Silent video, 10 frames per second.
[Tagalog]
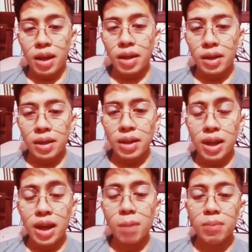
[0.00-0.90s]
ay
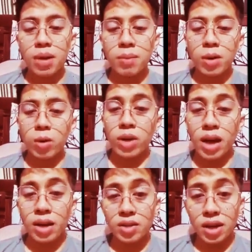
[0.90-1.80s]
nararamdam ko
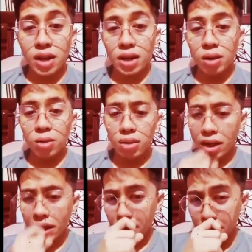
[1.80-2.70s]
na ang sarili ko
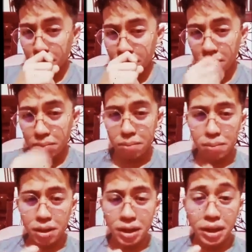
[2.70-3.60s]
na
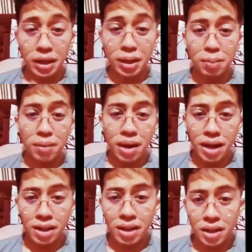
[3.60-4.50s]
naninikip ang
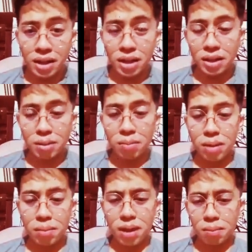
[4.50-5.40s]
aking uh,
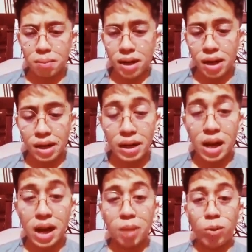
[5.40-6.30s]
dibdib at parang
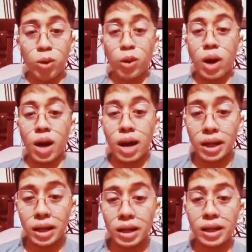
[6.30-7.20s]
hinahabol ko ang
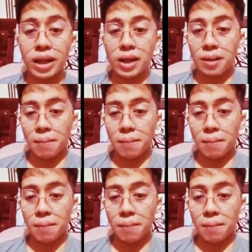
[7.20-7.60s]
aking hininga.